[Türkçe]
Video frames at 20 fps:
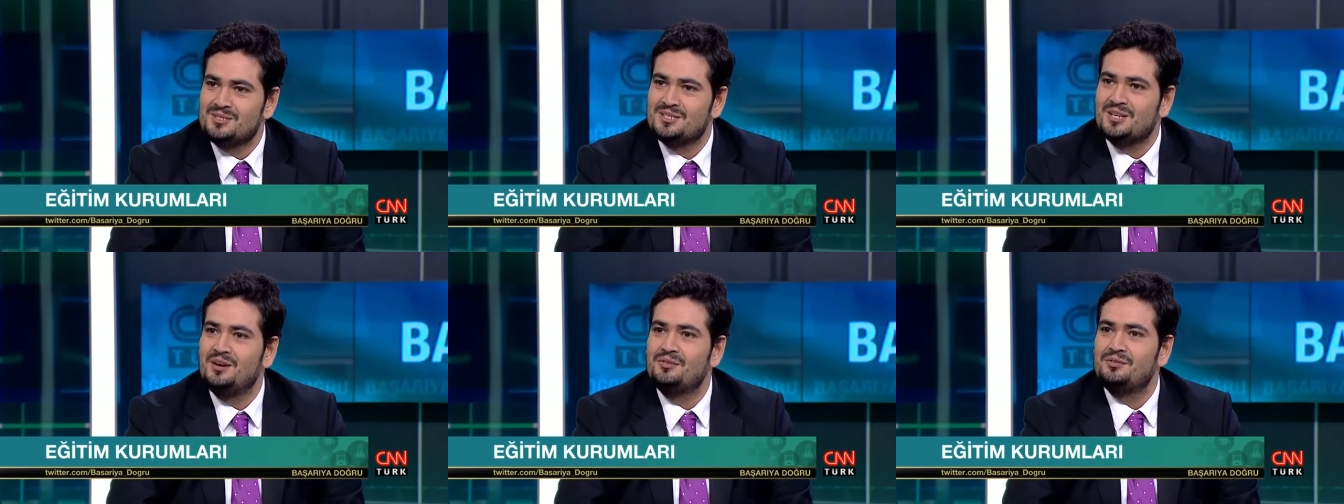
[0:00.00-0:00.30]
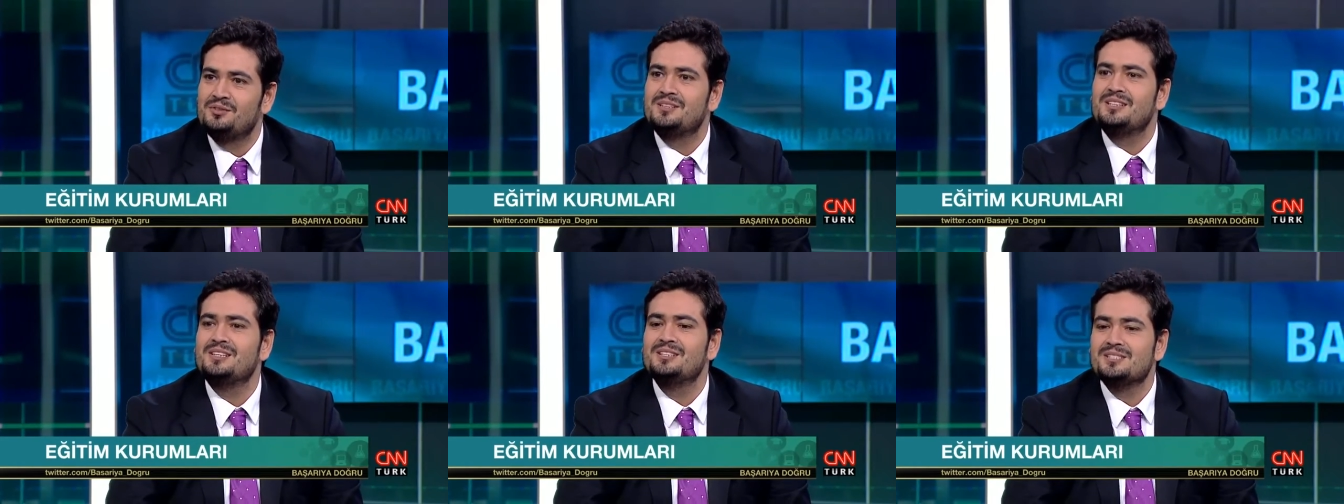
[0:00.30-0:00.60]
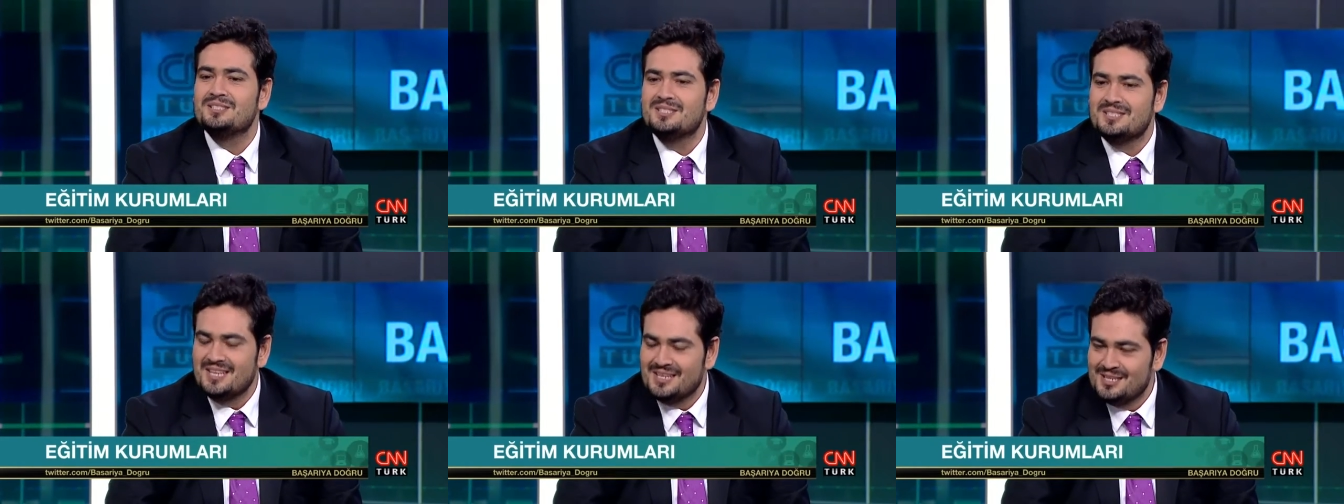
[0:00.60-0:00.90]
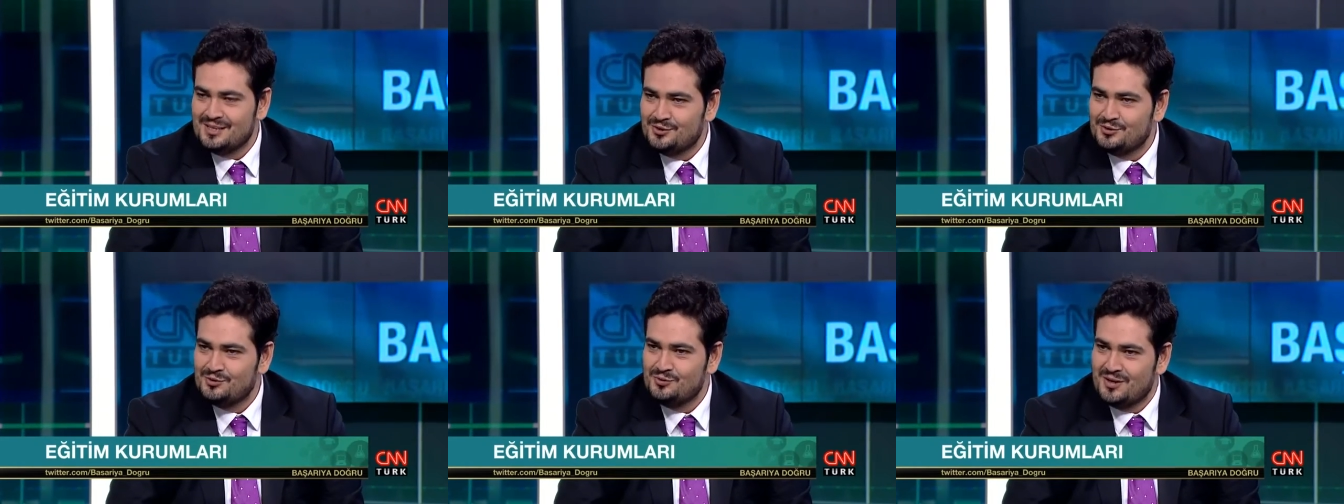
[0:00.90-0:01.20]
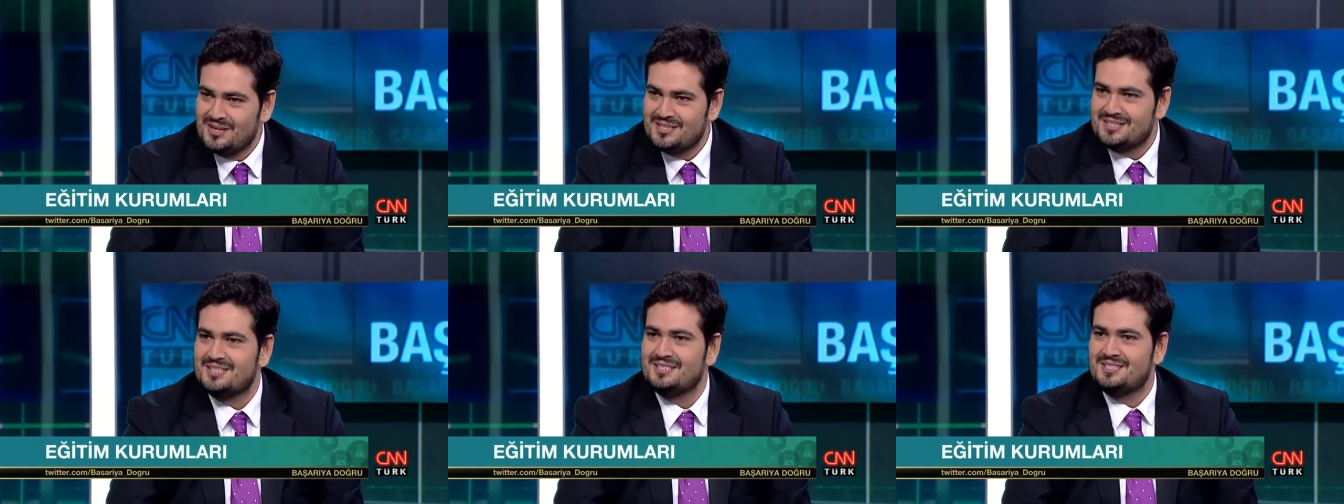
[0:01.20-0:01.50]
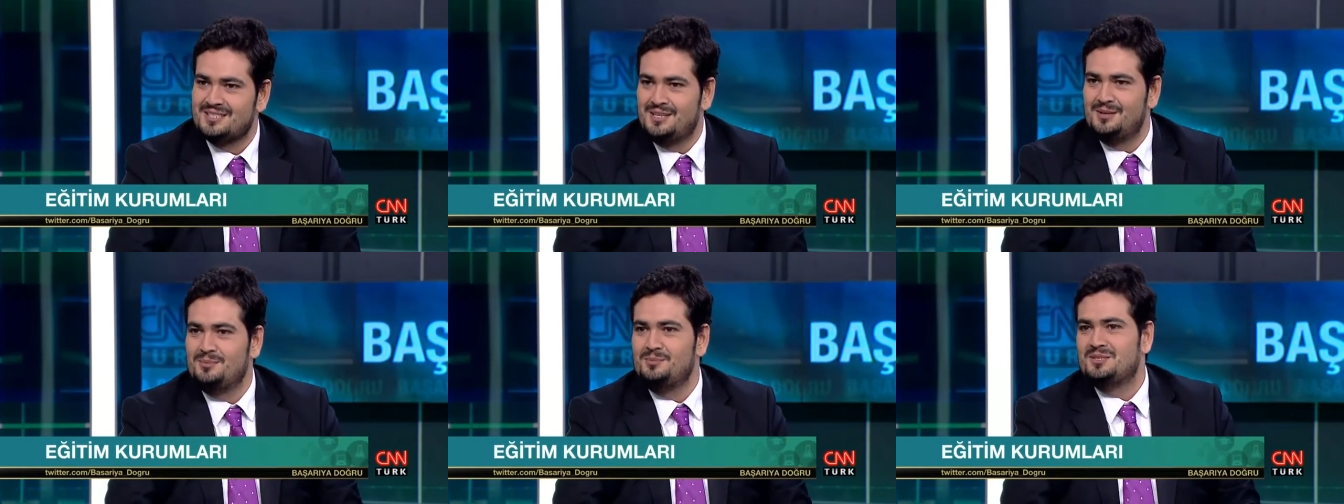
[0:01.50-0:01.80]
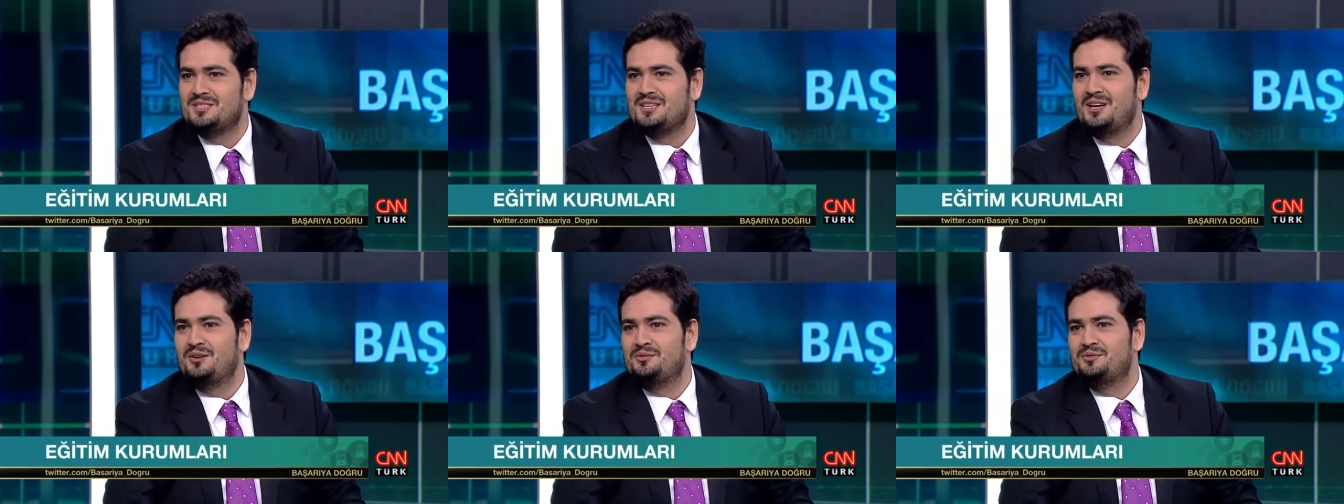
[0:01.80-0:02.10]
de misafir, Yıldız Teknik Üniversitesi'nde de
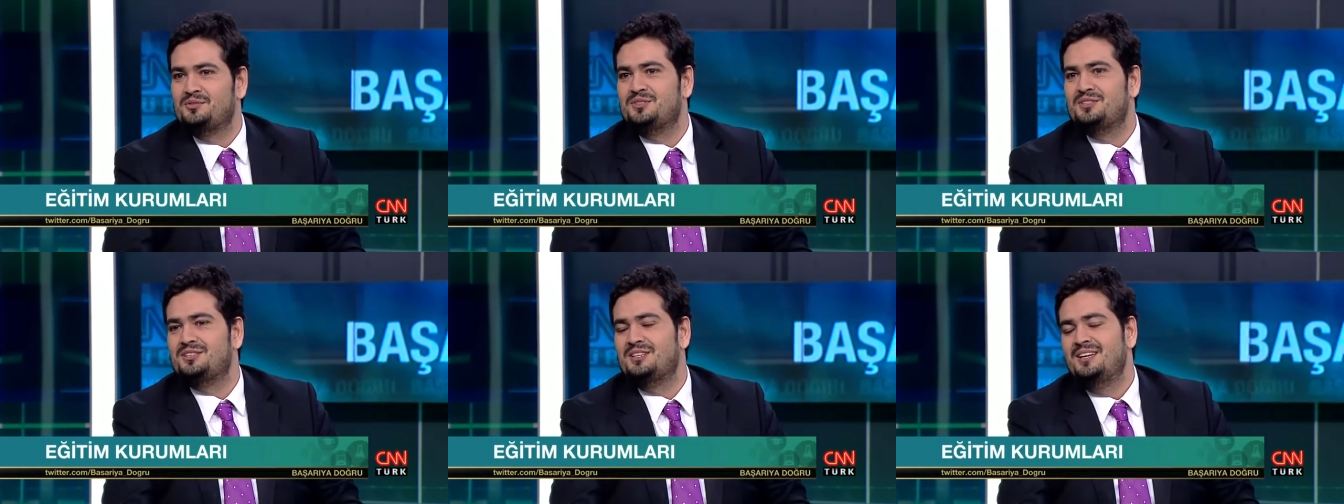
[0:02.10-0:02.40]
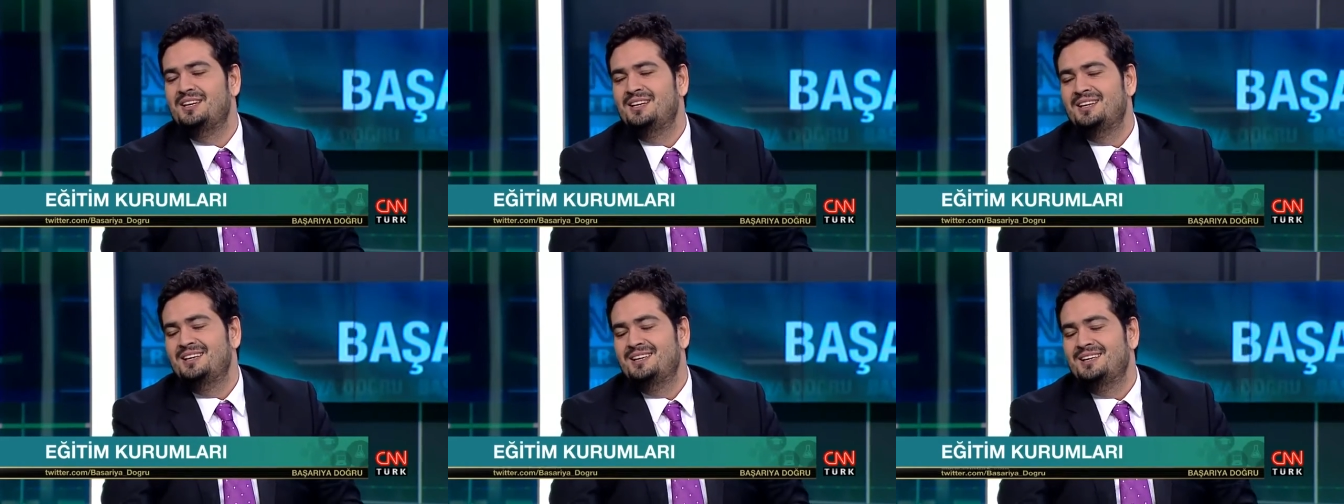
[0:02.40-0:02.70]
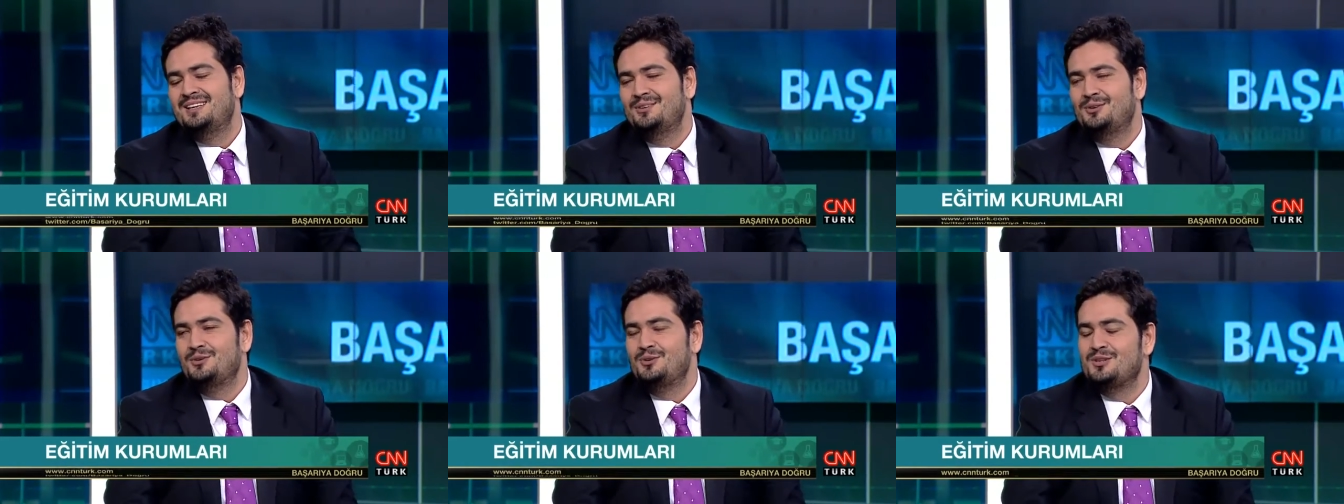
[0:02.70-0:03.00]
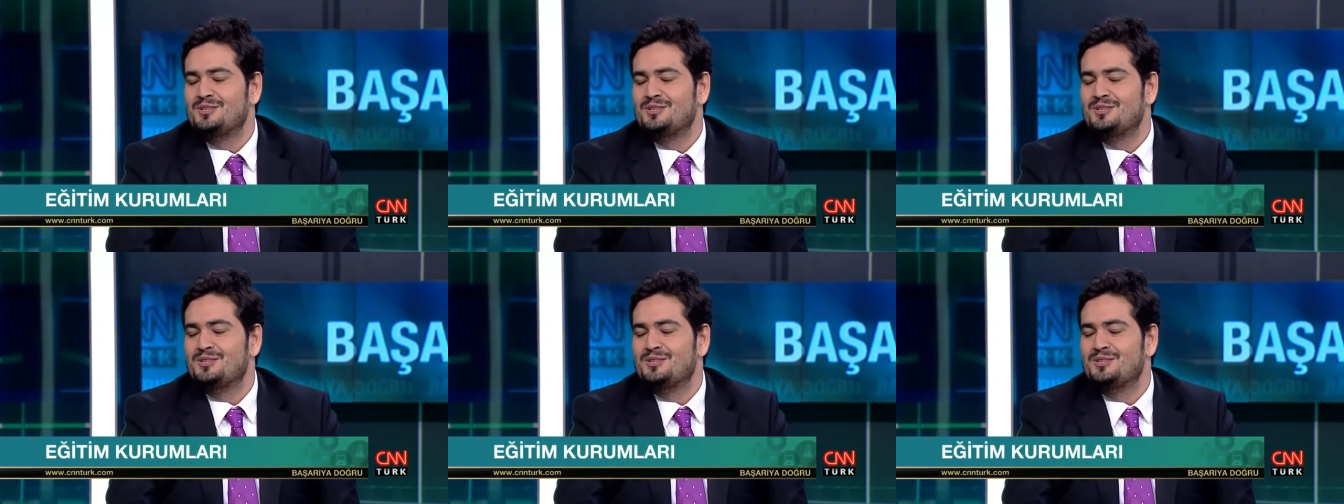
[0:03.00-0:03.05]
misafir evet.